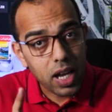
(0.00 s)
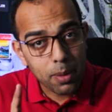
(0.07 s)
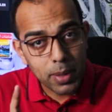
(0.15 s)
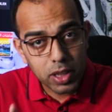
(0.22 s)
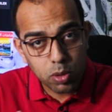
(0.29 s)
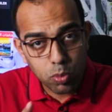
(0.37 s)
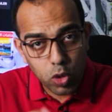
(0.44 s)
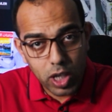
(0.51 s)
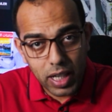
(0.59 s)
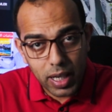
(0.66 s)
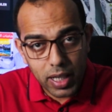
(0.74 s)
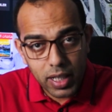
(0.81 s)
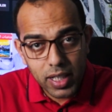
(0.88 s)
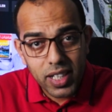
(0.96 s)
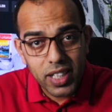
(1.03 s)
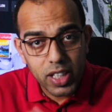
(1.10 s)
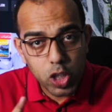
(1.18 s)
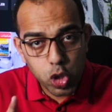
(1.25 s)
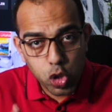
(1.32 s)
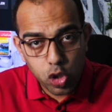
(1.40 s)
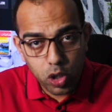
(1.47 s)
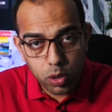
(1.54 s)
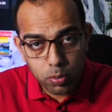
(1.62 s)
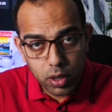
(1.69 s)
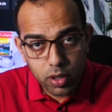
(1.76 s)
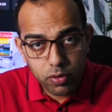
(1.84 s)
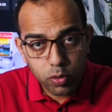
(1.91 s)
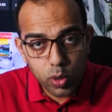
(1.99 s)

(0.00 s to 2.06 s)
عملت مراجعه للشارب